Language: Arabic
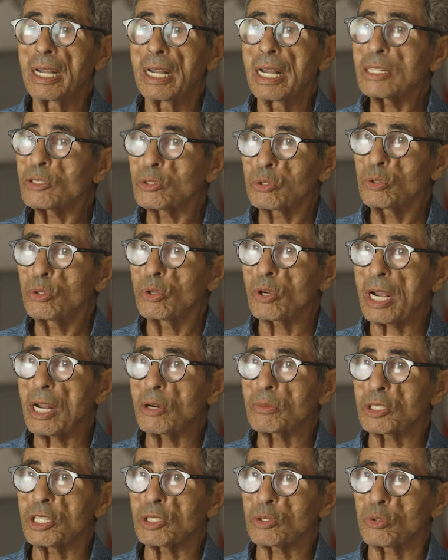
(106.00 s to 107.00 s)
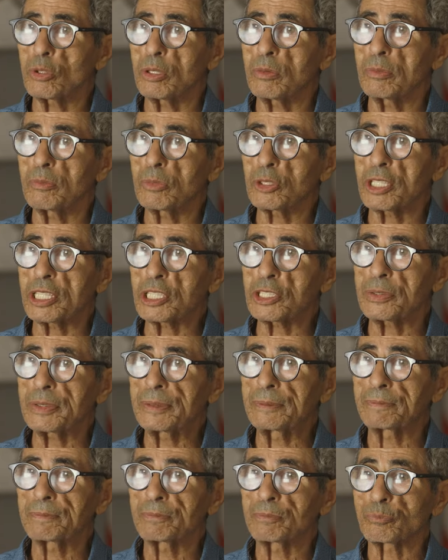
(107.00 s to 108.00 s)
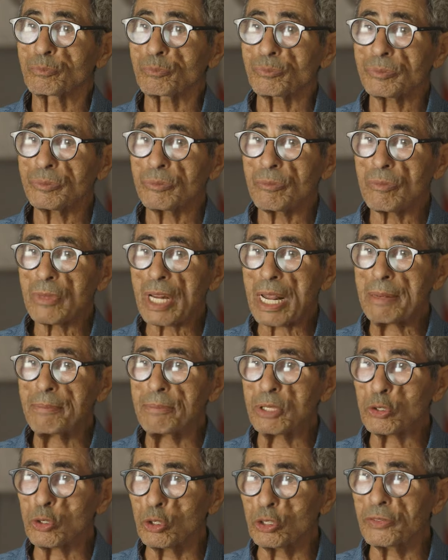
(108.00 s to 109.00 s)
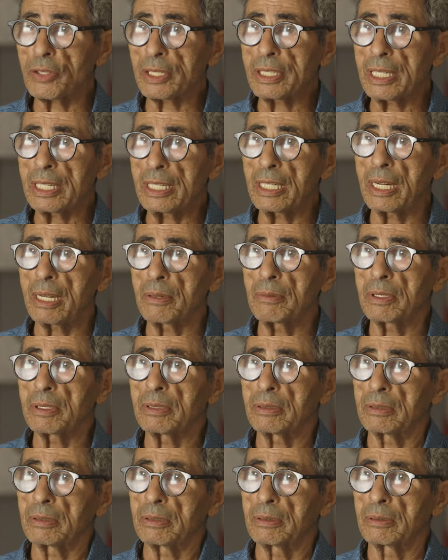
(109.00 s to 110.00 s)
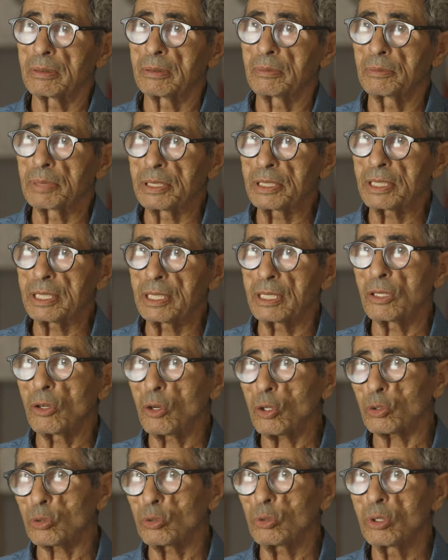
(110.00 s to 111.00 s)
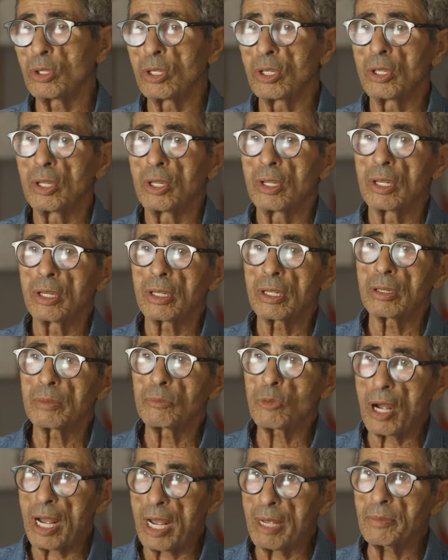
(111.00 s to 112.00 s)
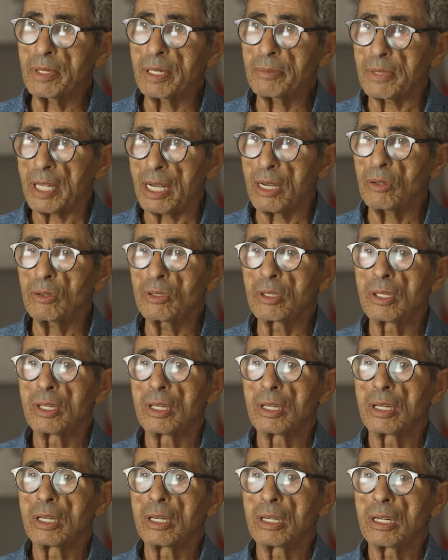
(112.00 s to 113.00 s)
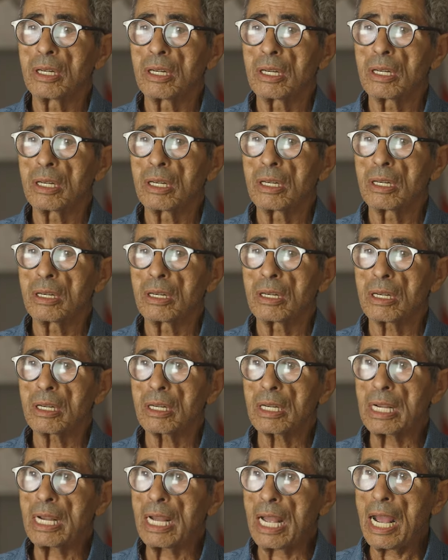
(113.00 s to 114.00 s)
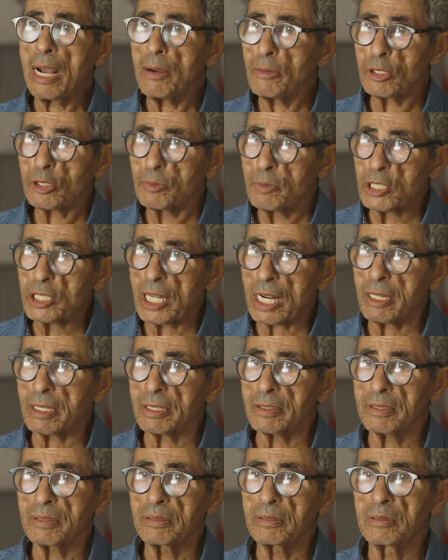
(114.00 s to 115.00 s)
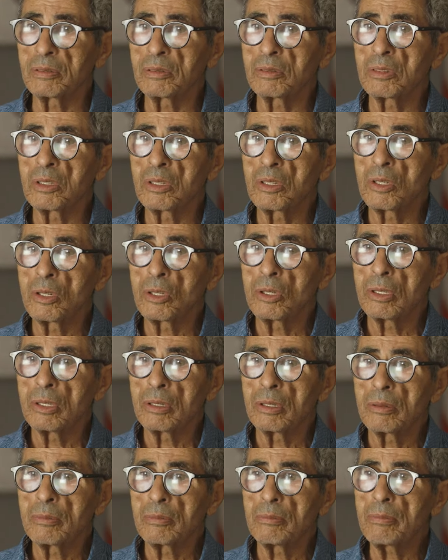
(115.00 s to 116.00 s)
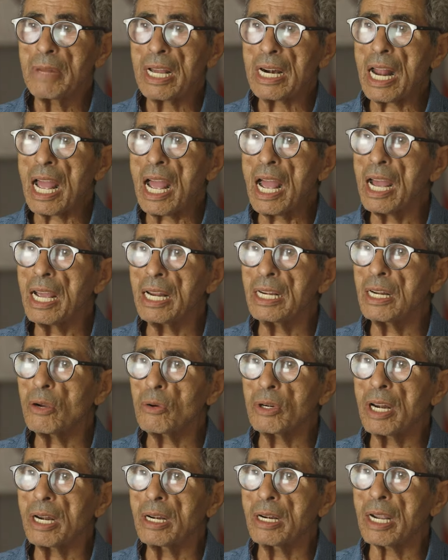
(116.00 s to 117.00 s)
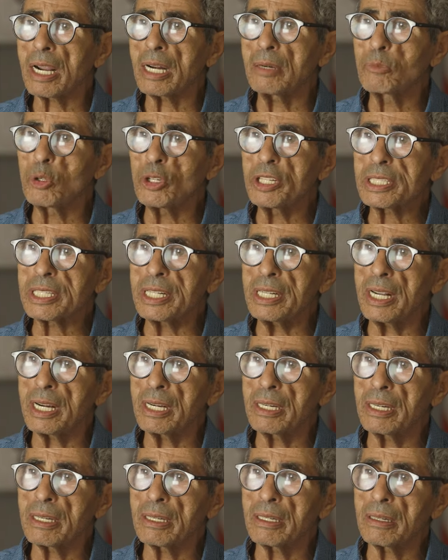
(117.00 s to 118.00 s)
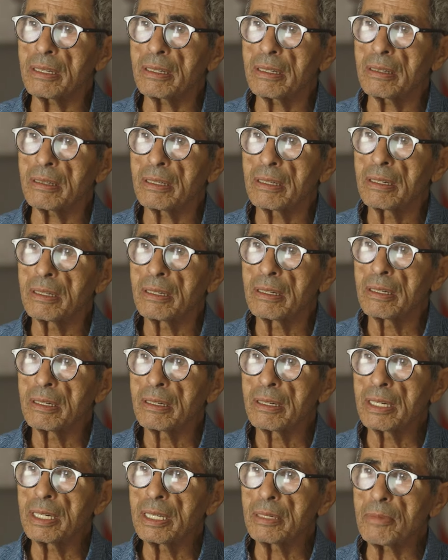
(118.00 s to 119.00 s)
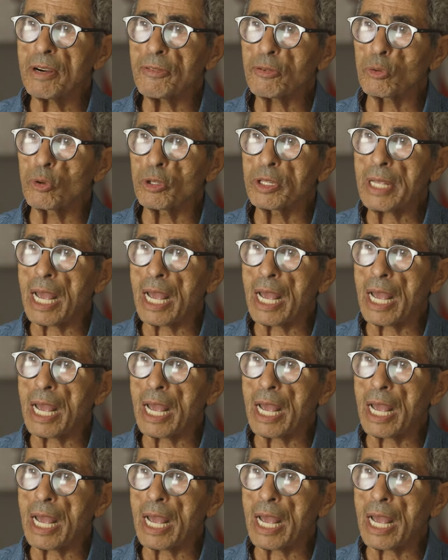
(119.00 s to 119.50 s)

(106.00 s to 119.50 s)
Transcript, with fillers: هزوه قالوا مش هزوه للمستشفى بالصدفه دليله بنتي لاخته محاميه نتاعو حاولت باش تخلط ما راح الا ولا البوليسيه اللي المفروض